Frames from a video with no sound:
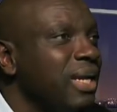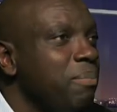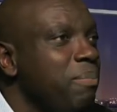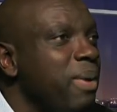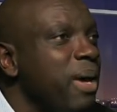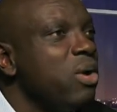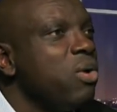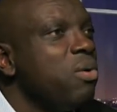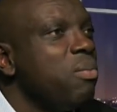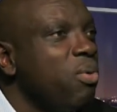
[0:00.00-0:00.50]
de
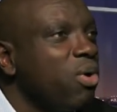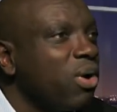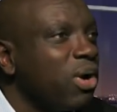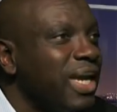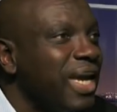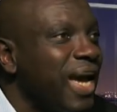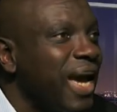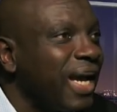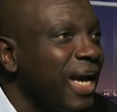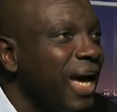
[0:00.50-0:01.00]
Beno
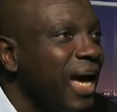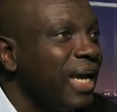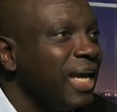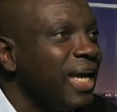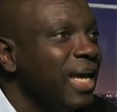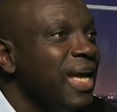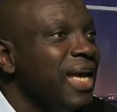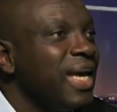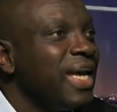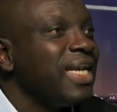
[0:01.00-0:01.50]
Bokyakar,
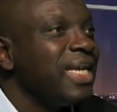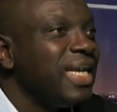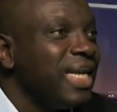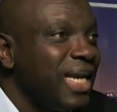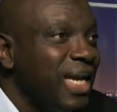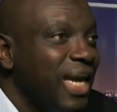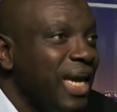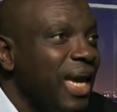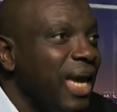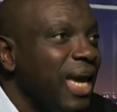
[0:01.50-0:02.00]

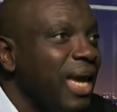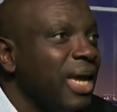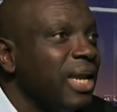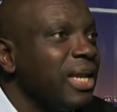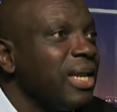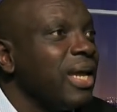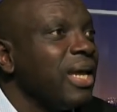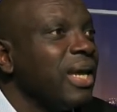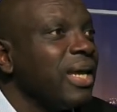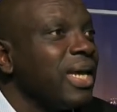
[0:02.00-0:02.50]
qui,
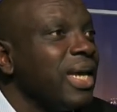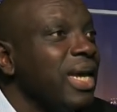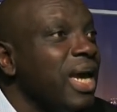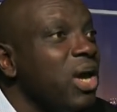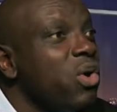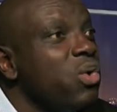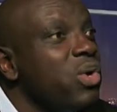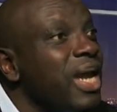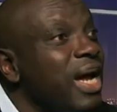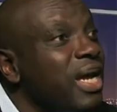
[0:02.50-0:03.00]
était, qui
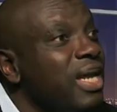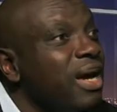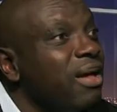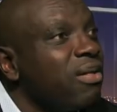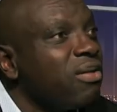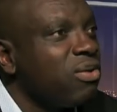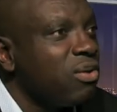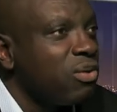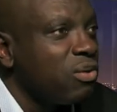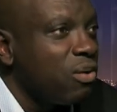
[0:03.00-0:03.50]
est une
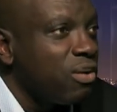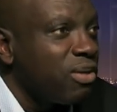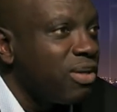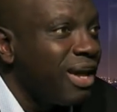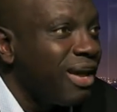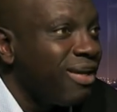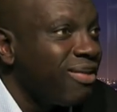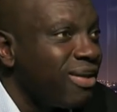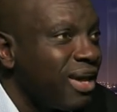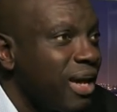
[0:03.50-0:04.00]
alliance
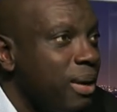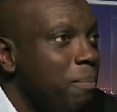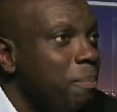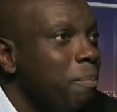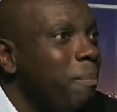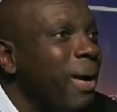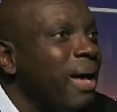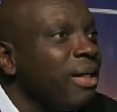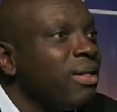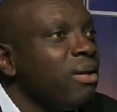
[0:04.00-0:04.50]
circonstancielle,
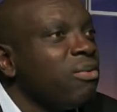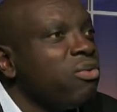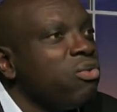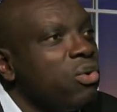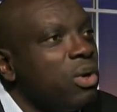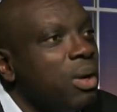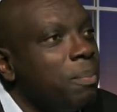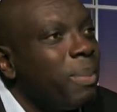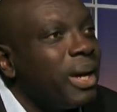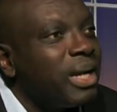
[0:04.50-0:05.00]
basée
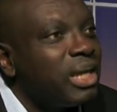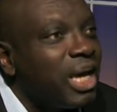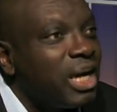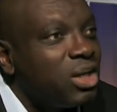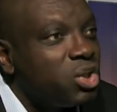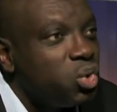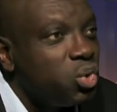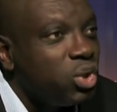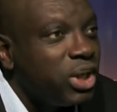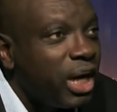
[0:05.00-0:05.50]
sur le
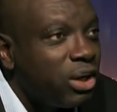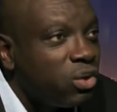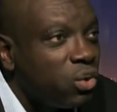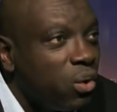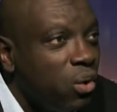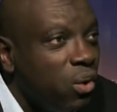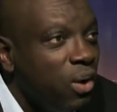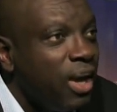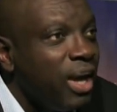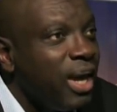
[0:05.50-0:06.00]
partage du
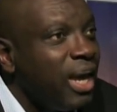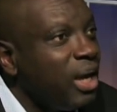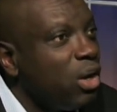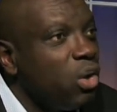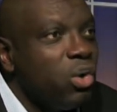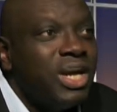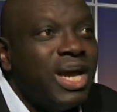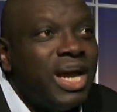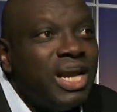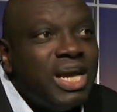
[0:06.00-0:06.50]
gâteau,
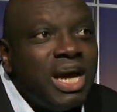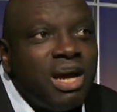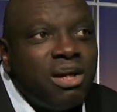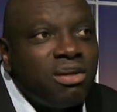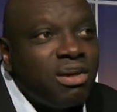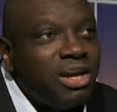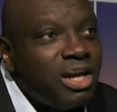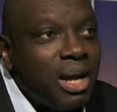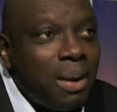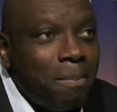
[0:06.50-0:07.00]
une
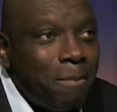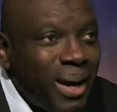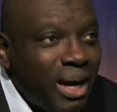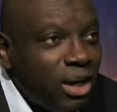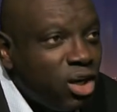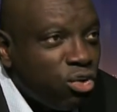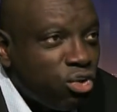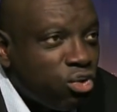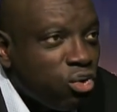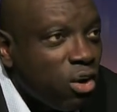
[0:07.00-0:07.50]
alliance qui n'a pas
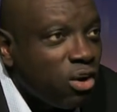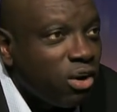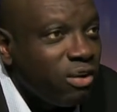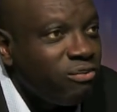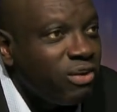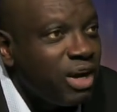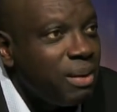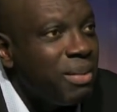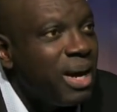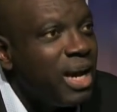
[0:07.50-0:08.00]
de socle
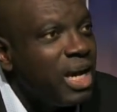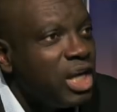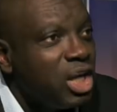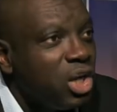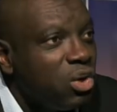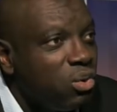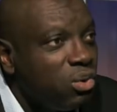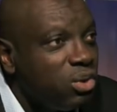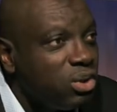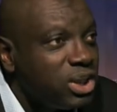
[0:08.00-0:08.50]
vraiment
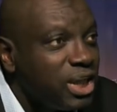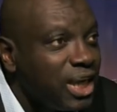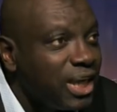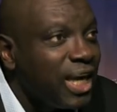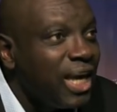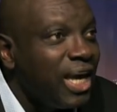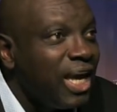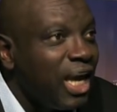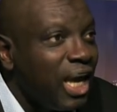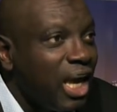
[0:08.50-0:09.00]
idéologique.
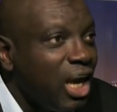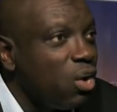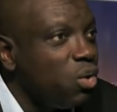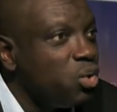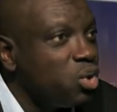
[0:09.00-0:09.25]
Et